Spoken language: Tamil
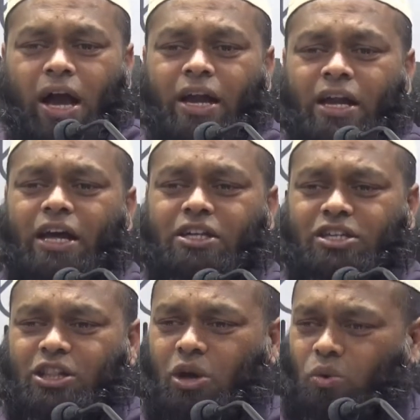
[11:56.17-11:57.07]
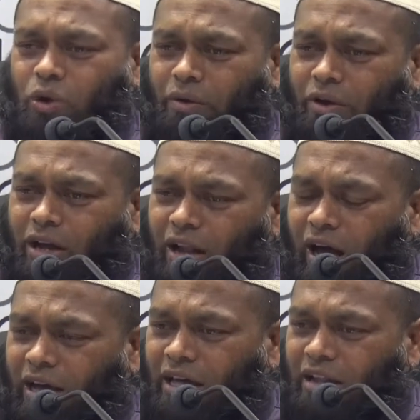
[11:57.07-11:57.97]
கண்ணீர்
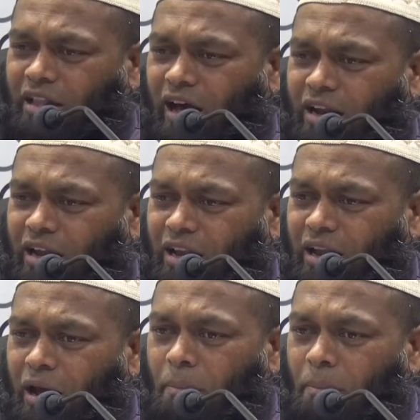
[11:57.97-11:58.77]
சிந்தக்கூடியவர்களாக இருந்தார்கள்